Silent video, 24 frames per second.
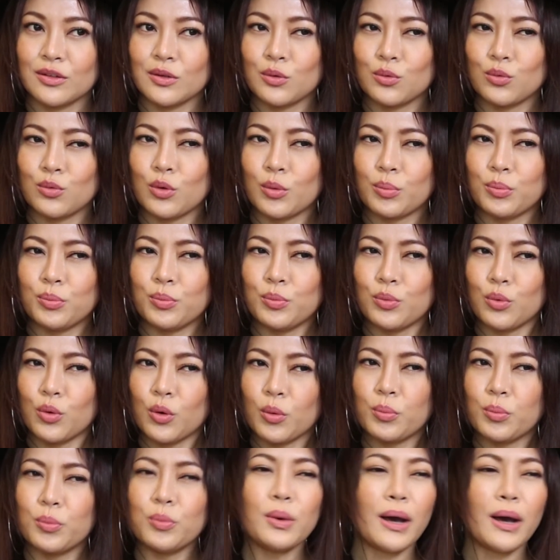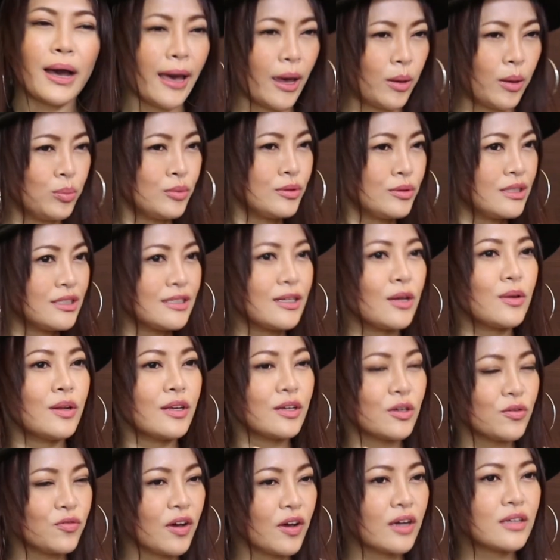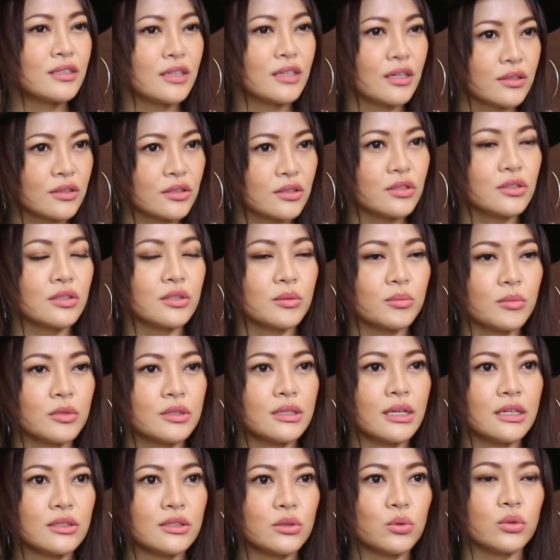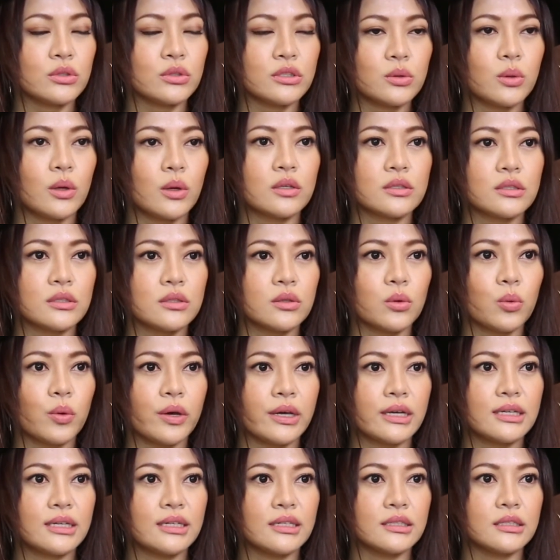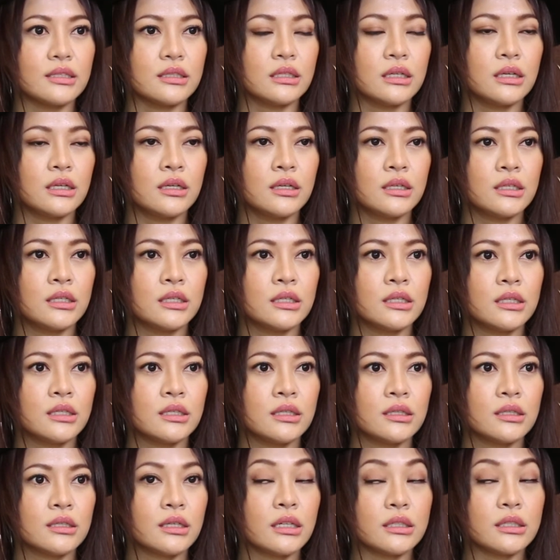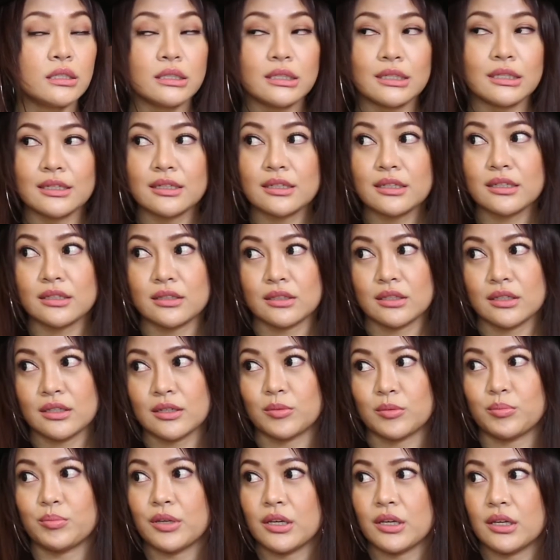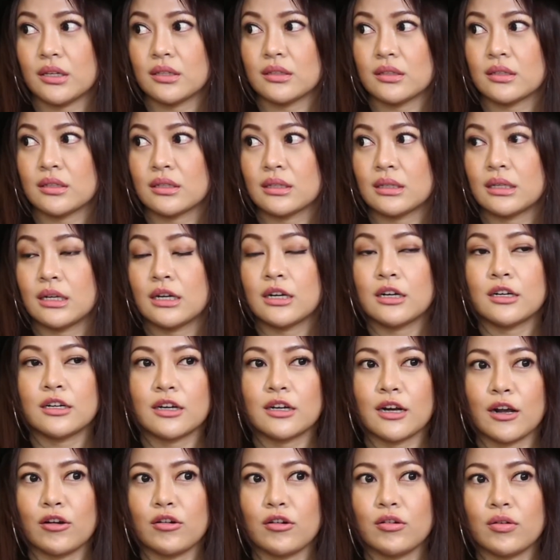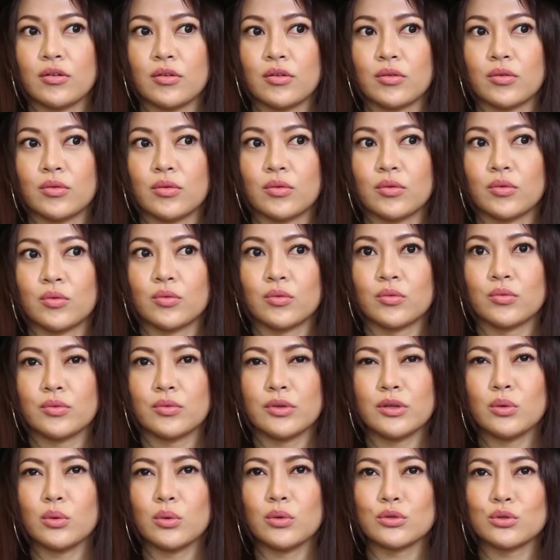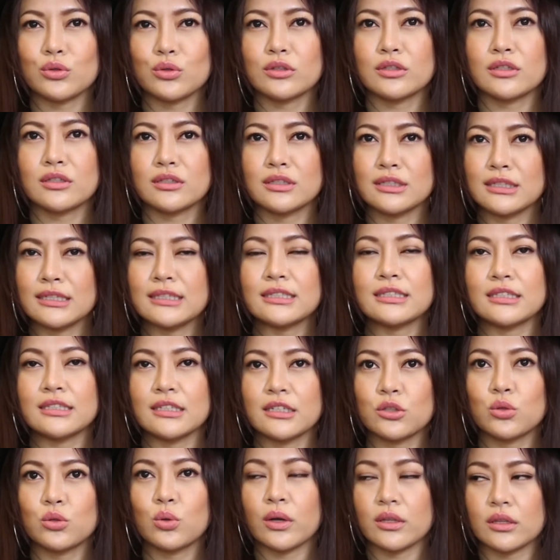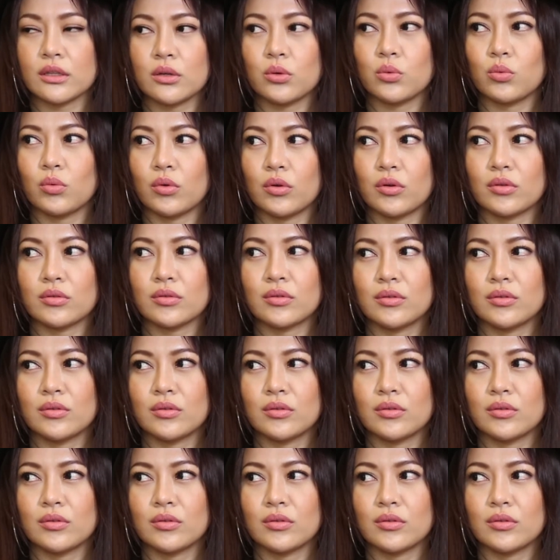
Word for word: 我我还不知道那个方向是什么，但是我希望是会更更新更特别，嗯，然后因为我觉得现阶段的我，